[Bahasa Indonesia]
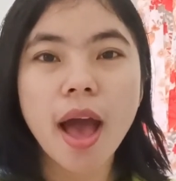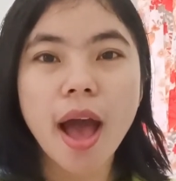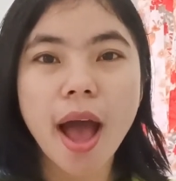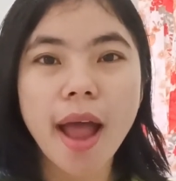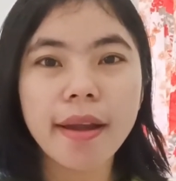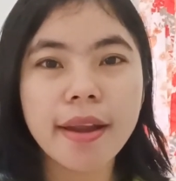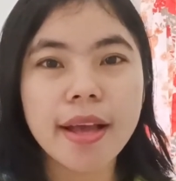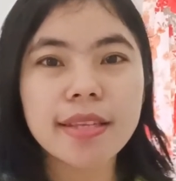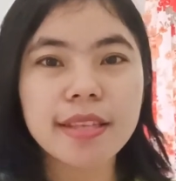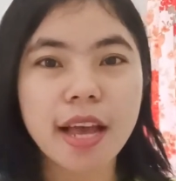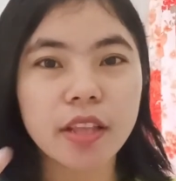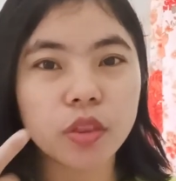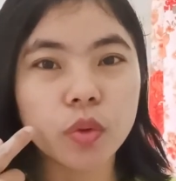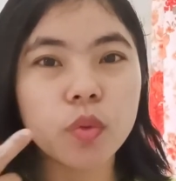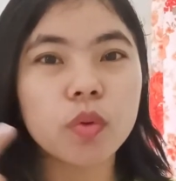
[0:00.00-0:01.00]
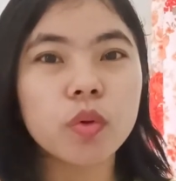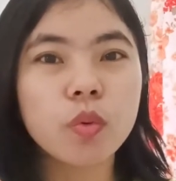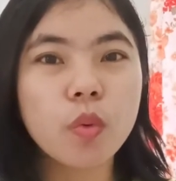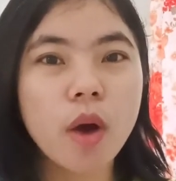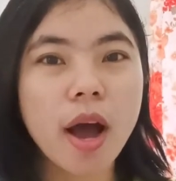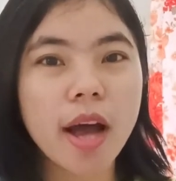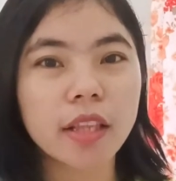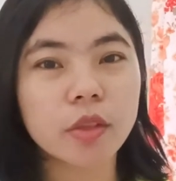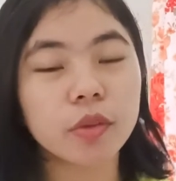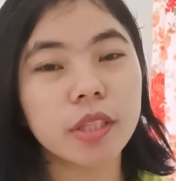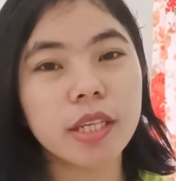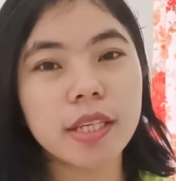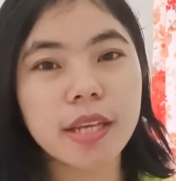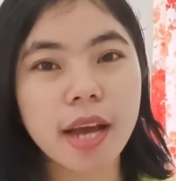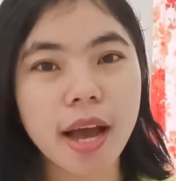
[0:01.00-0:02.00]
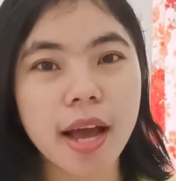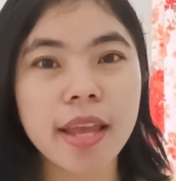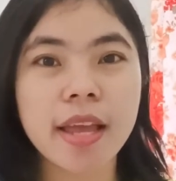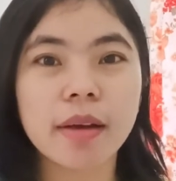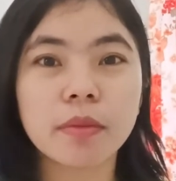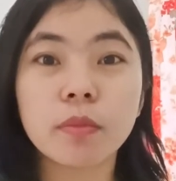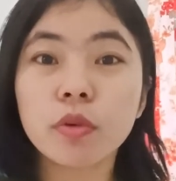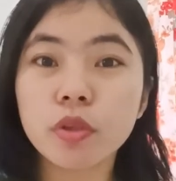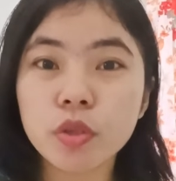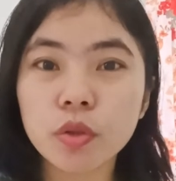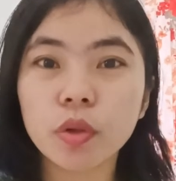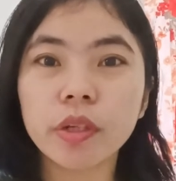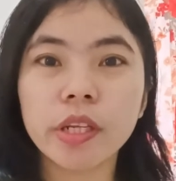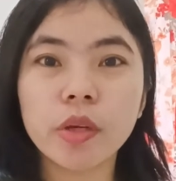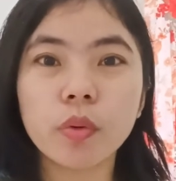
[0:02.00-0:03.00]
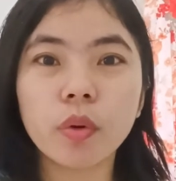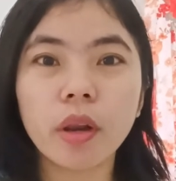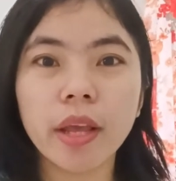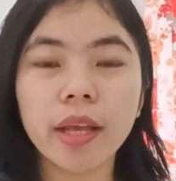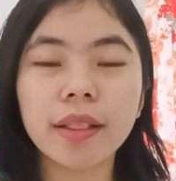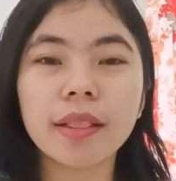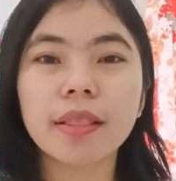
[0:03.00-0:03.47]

ada satu, dua, atau tiga yang muncul di kulit.